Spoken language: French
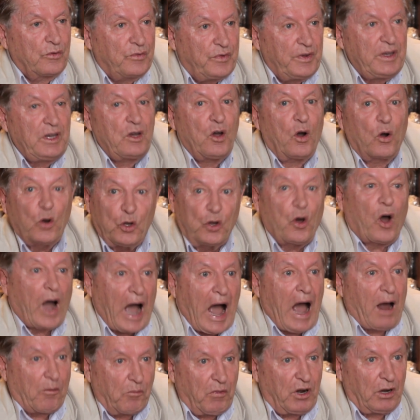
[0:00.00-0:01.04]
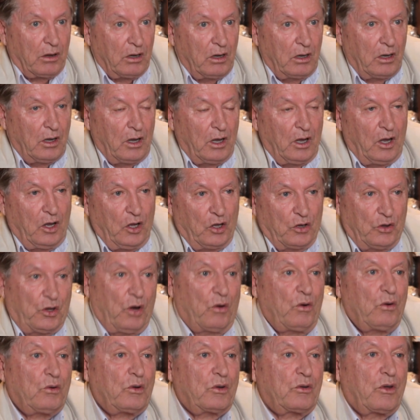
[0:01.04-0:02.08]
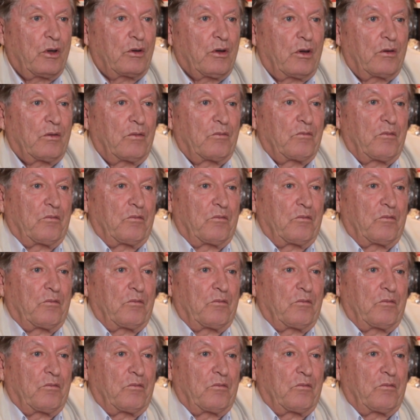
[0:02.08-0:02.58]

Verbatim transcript: vie honorable. Donc, euh,